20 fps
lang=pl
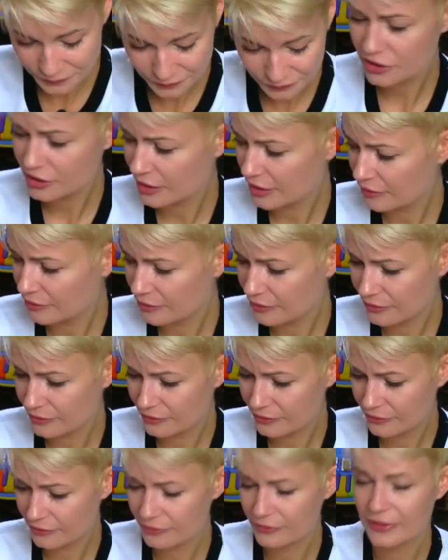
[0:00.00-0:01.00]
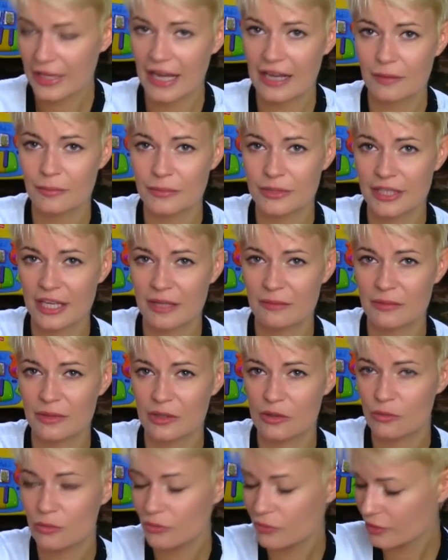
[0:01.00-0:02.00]
Właśnie tak
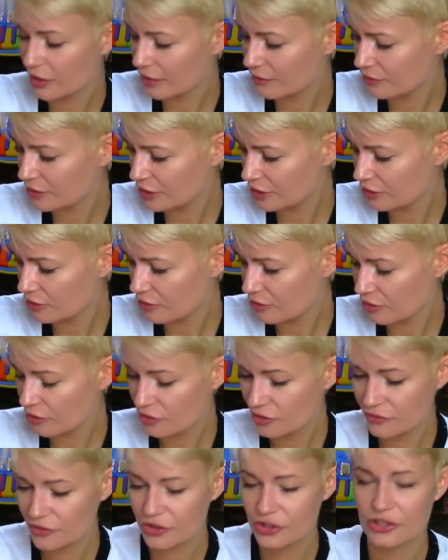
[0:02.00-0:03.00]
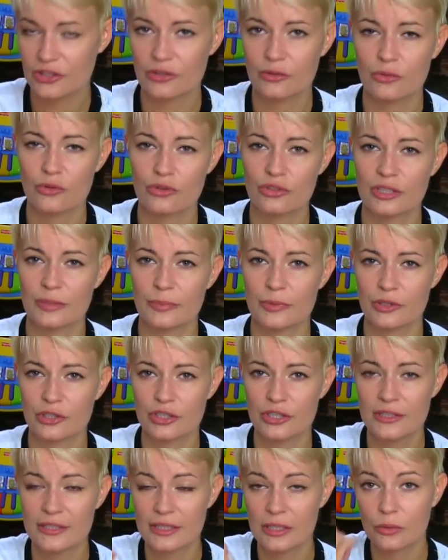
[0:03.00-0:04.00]
myjemy główkę Wiktorii. Oczywiście są różne
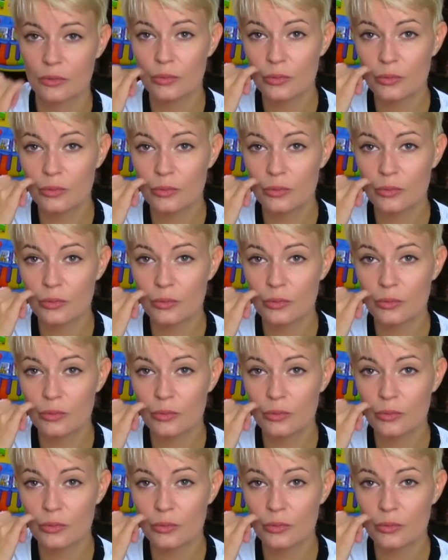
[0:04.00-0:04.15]
prysznice.